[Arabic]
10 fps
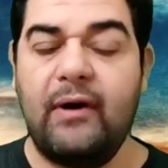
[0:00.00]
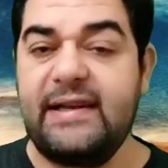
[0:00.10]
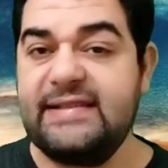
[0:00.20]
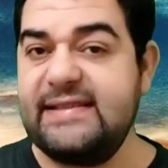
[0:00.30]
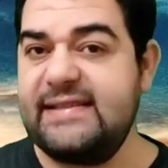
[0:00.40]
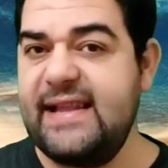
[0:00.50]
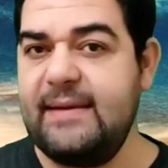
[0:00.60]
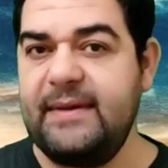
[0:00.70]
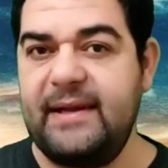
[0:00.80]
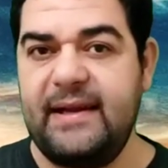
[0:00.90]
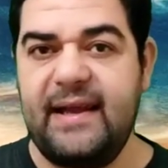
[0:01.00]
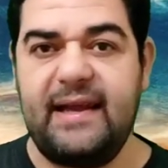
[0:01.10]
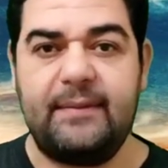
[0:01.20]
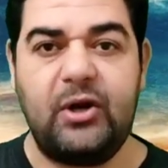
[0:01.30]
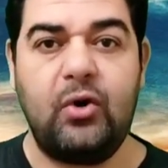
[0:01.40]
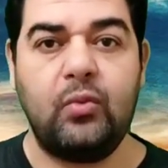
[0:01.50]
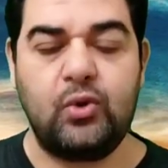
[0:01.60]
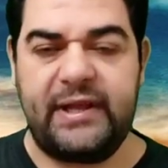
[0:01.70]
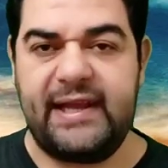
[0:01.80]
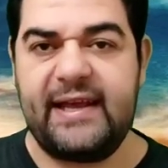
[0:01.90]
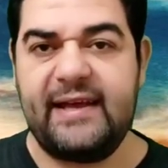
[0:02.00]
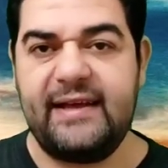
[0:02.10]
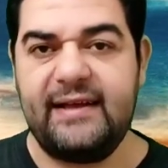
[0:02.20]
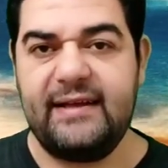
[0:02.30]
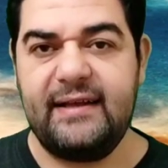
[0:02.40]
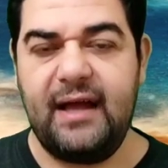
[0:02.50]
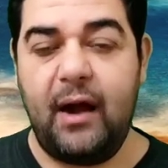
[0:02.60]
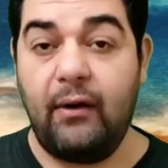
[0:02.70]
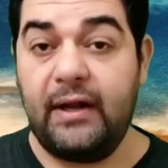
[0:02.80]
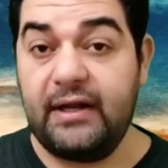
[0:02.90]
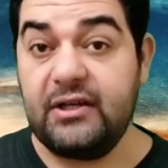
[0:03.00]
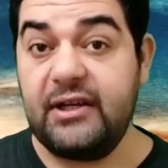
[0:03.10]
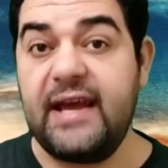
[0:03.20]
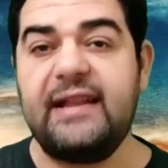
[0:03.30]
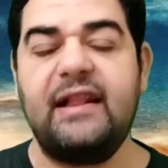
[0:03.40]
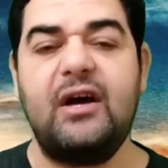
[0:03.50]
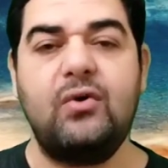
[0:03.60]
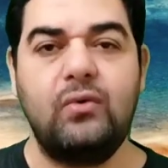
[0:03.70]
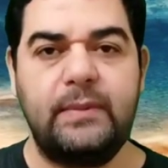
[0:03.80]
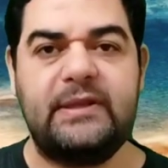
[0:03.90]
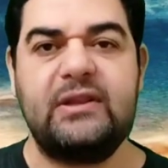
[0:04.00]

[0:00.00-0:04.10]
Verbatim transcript: وهو الاستسلام لله بالعبودية والانقياد له